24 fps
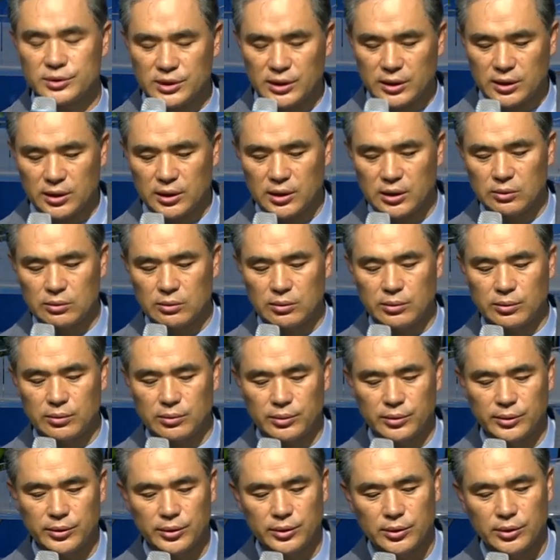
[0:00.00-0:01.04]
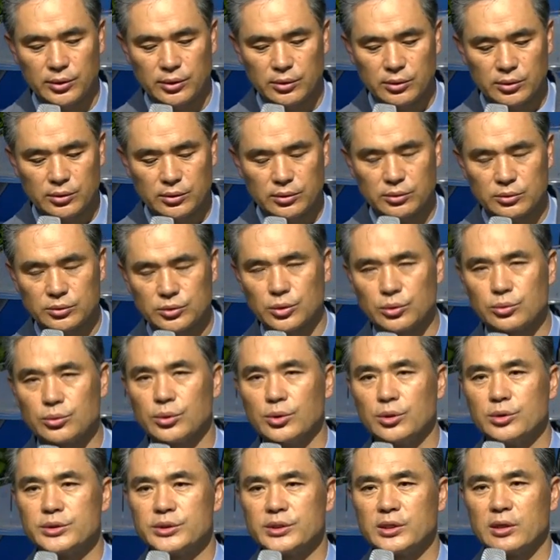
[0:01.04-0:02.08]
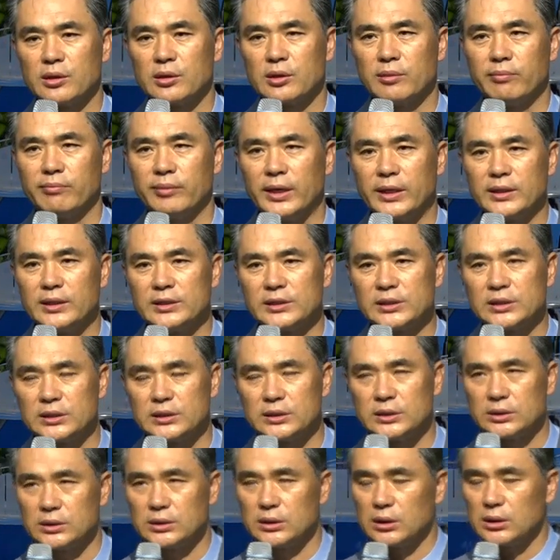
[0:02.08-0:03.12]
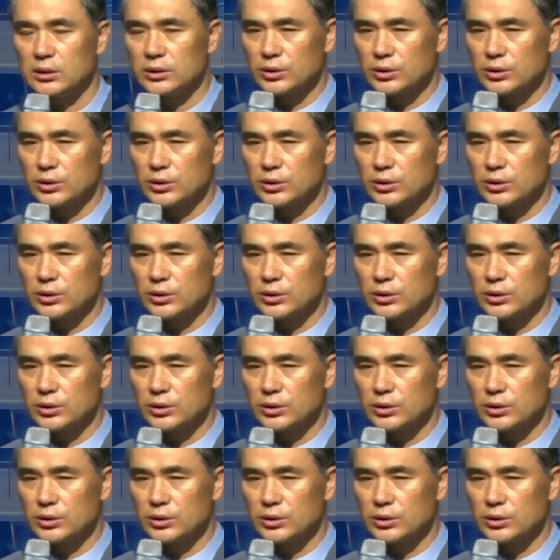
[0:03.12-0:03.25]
사랑하고 저도 연세 많으신